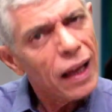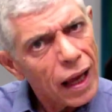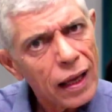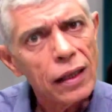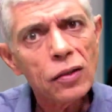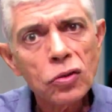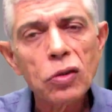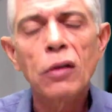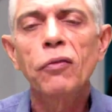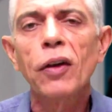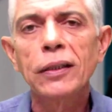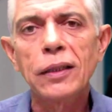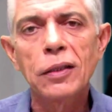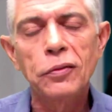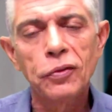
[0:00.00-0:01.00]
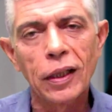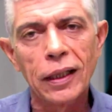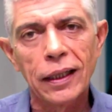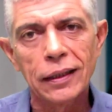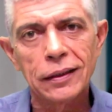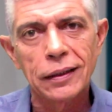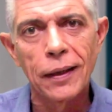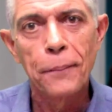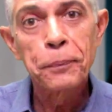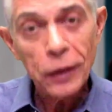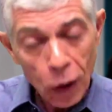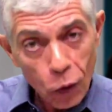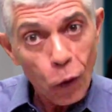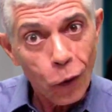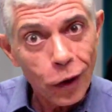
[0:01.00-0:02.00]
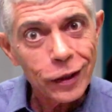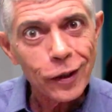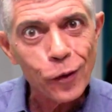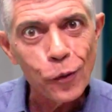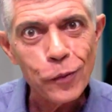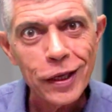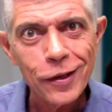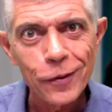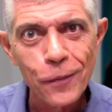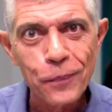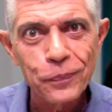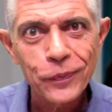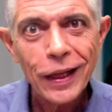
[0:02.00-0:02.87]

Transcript: É isso que faz a diferença. Concorda comigo?